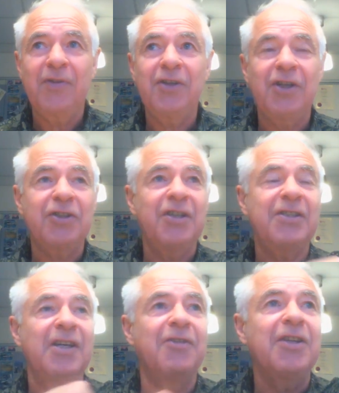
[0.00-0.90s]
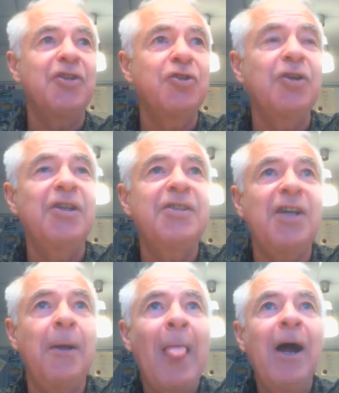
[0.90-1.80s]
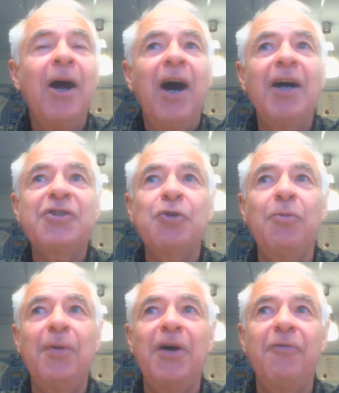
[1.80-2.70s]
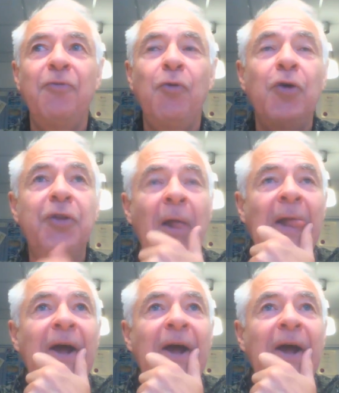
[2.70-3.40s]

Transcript: Где даже нарисовать ничего нельзя особо, вот.